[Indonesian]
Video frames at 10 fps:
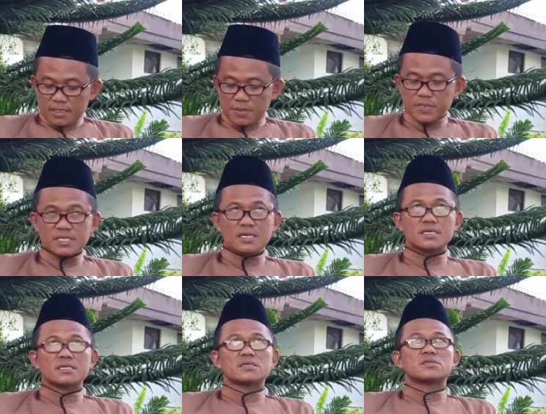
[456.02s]
Seperti
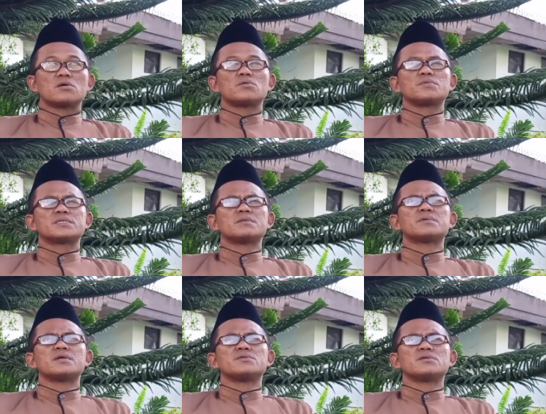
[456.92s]
yang kita ketahui
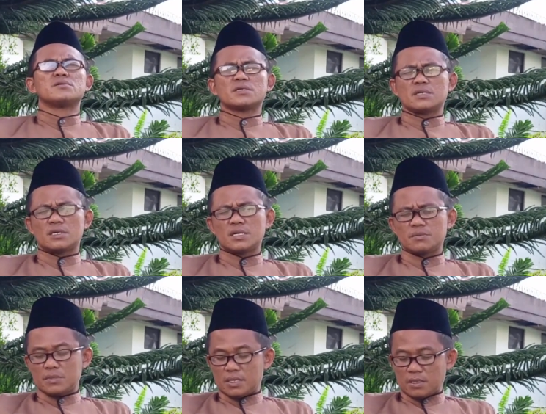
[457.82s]
bersama ayuhanul
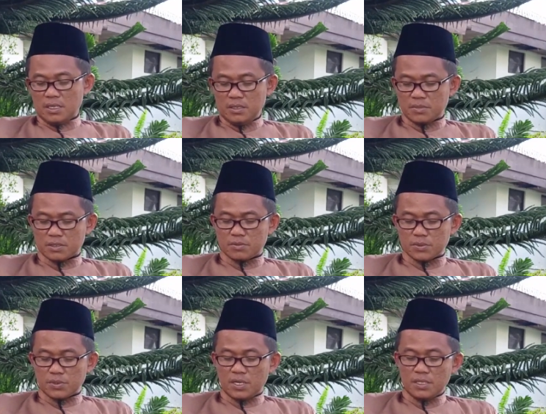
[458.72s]
kiram
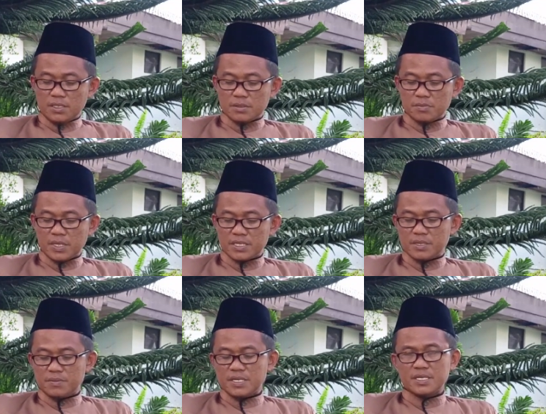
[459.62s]
rahimakumullah,
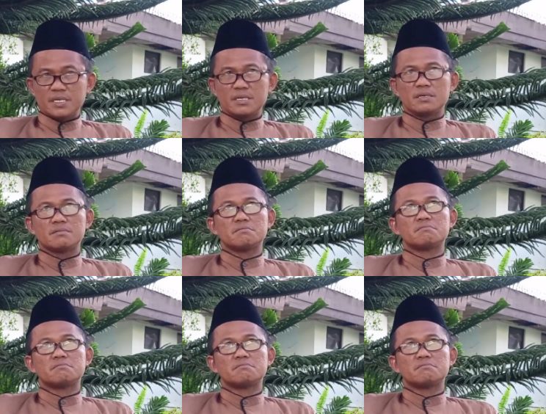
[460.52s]
pandemi ini